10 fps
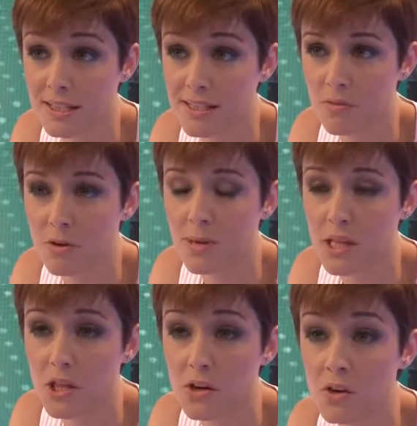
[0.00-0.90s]
esa
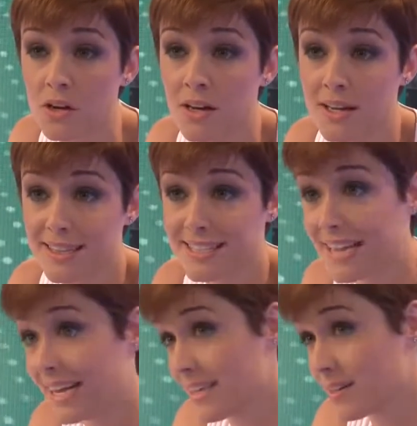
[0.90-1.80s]
información
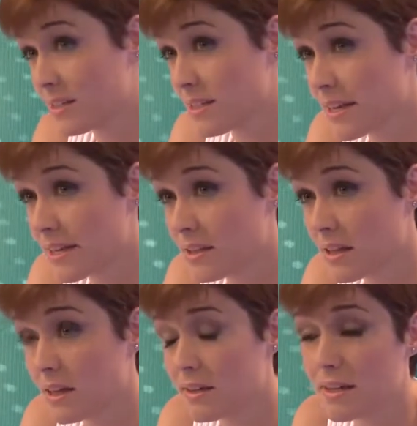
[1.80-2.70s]
desde la tarde
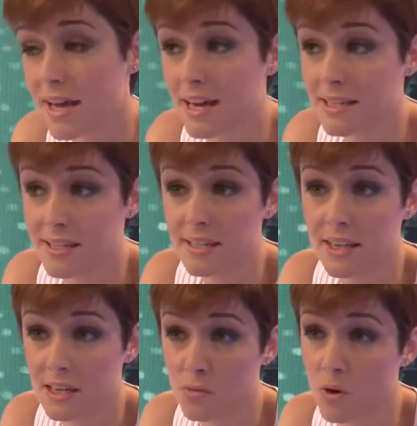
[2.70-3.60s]
siguiente y ahí las
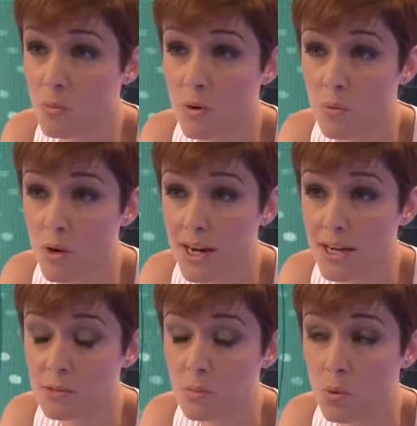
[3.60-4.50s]
críticas fueron muy buenas,